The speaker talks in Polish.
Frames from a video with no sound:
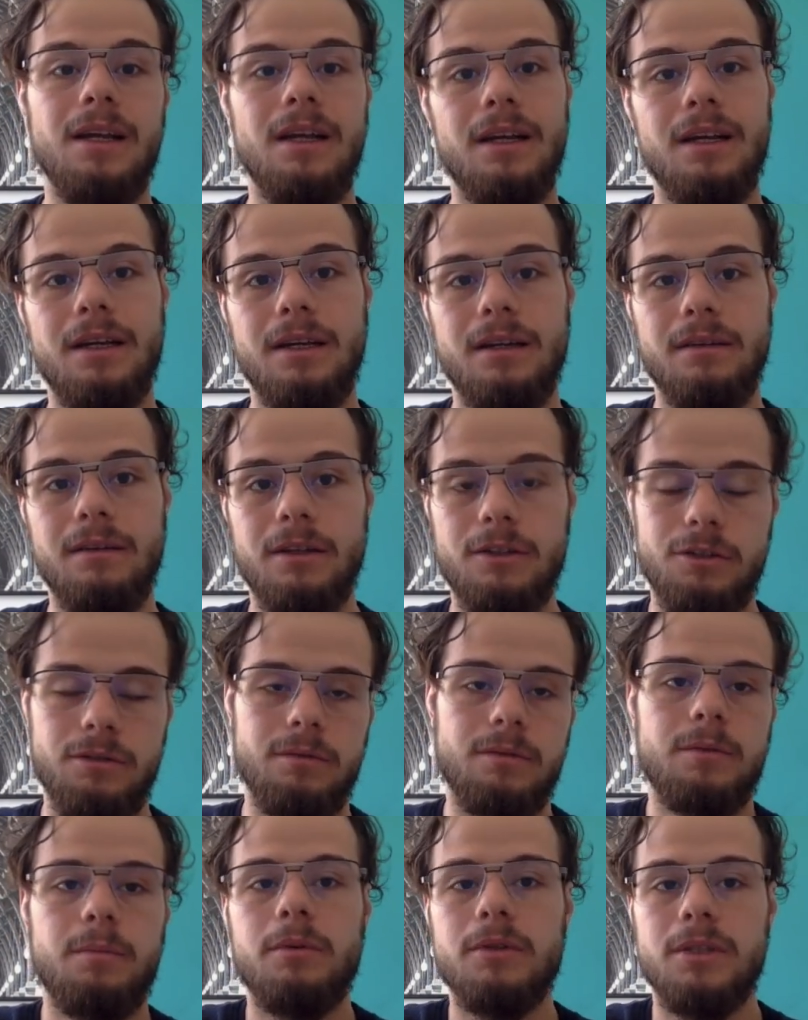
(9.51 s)
e, znaczy
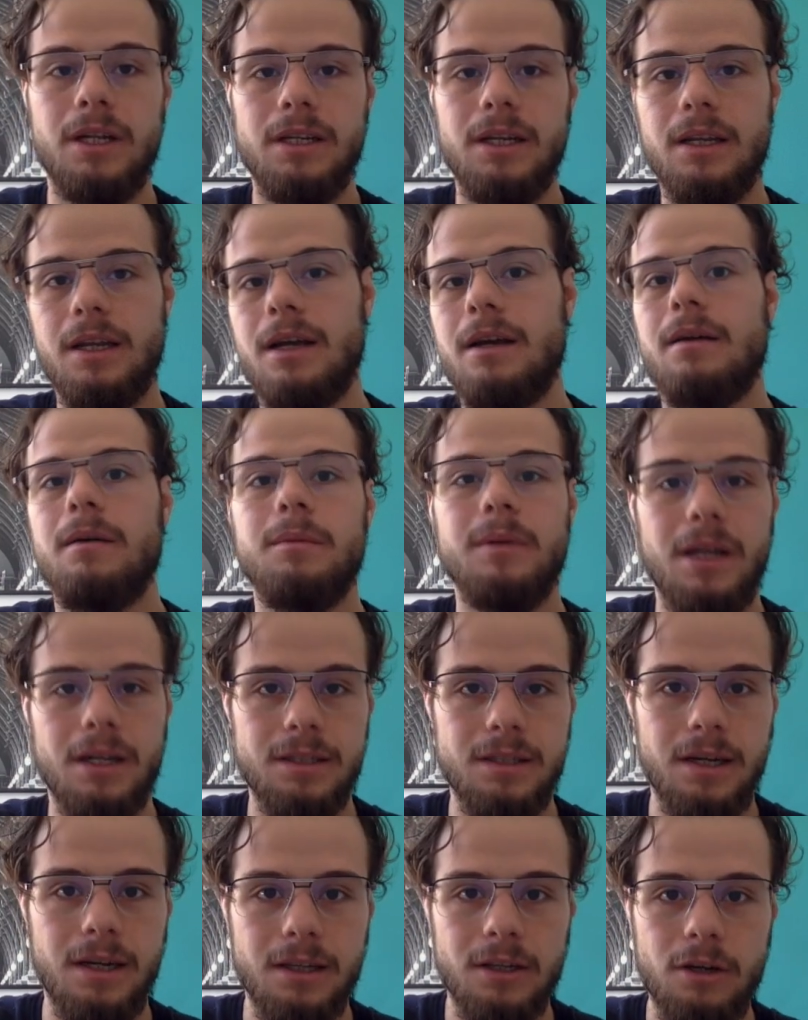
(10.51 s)
z poznania na
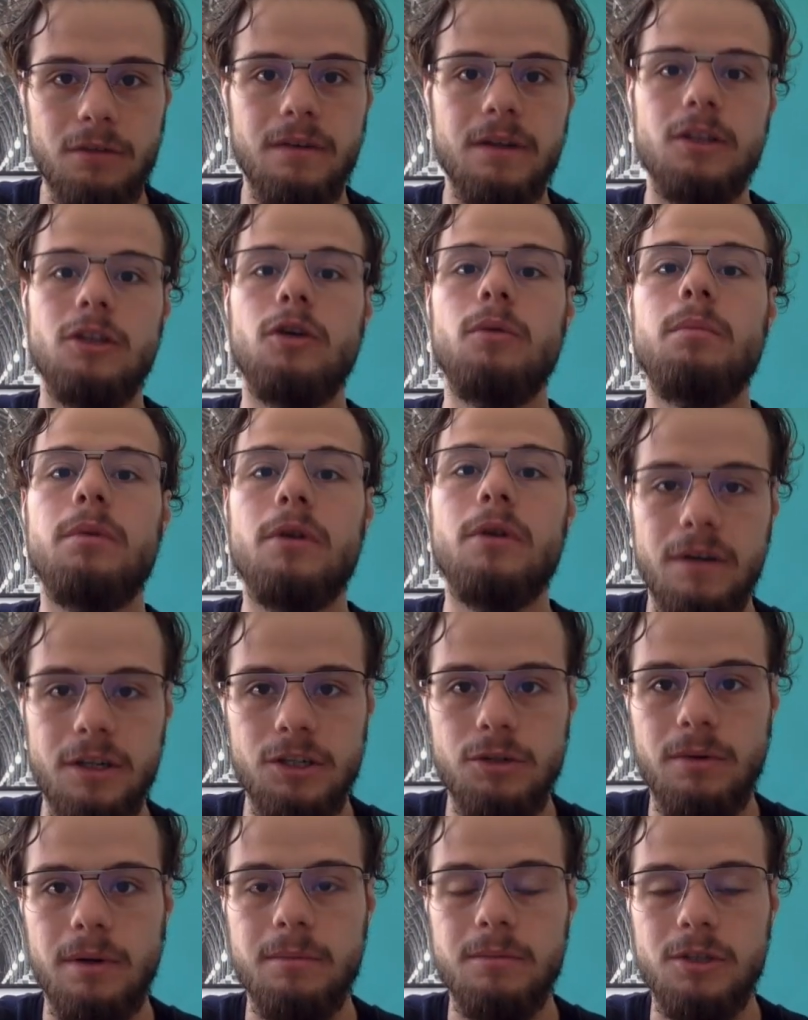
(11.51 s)
aplikacji randkowej
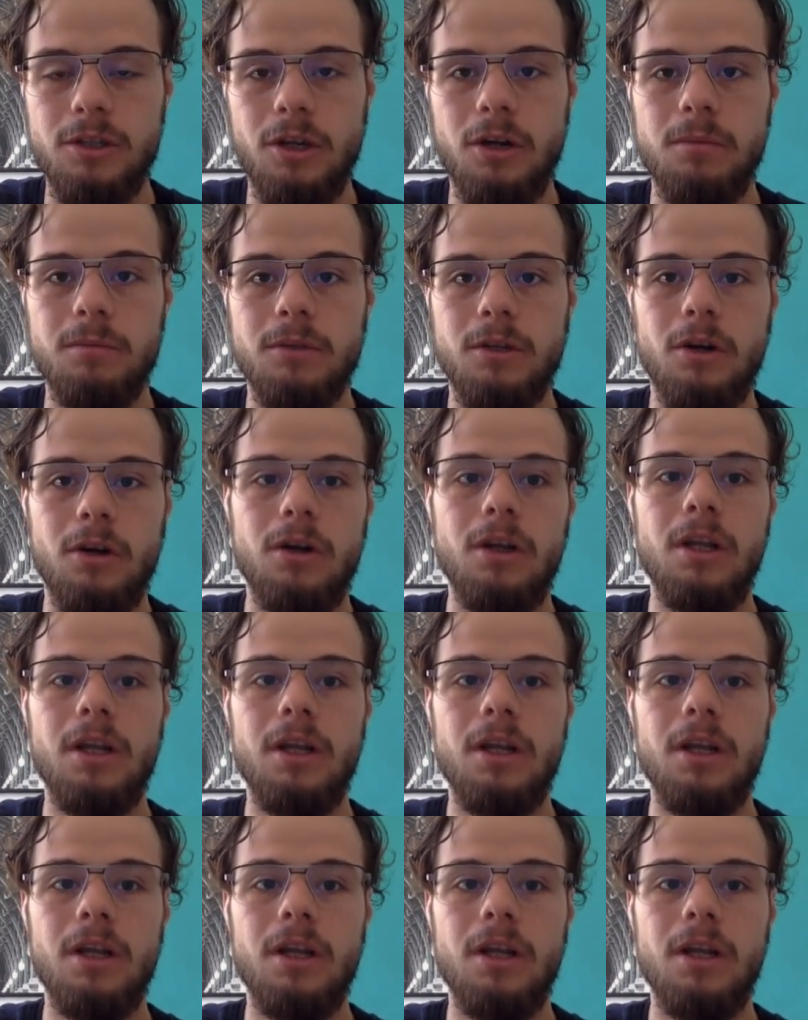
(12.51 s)
doprowadziłem z nią do